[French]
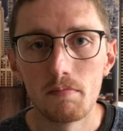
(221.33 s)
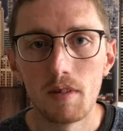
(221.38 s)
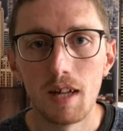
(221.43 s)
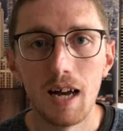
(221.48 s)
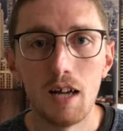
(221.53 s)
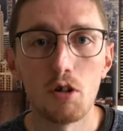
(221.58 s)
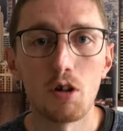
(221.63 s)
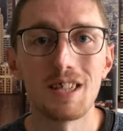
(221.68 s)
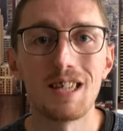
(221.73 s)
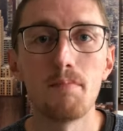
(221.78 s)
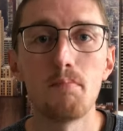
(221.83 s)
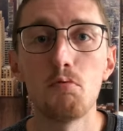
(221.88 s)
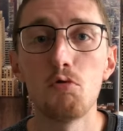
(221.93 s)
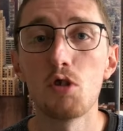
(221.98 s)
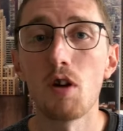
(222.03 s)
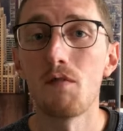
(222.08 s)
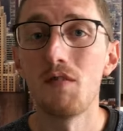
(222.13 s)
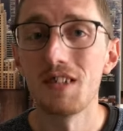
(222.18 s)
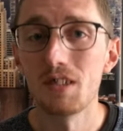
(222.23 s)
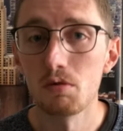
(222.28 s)
Alors il y a plusieurs
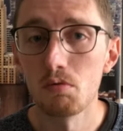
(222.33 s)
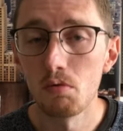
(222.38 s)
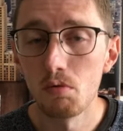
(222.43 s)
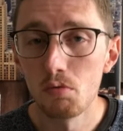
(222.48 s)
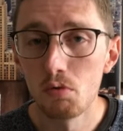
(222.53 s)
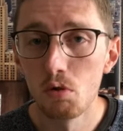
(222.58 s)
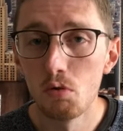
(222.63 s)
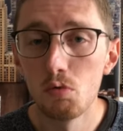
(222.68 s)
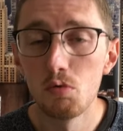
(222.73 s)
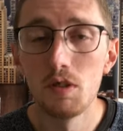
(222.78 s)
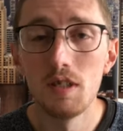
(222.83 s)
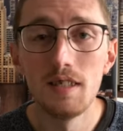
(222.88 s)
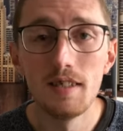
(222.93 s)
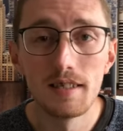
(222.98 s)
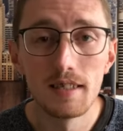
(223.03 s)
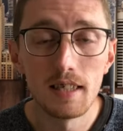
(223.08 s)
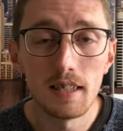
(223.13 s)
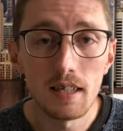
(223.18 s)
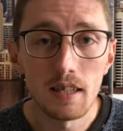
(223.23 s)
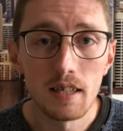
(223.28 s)
façons de
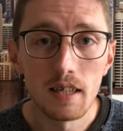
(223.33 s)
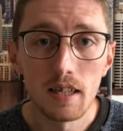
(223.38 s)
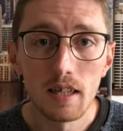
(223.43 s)
l'utiliser.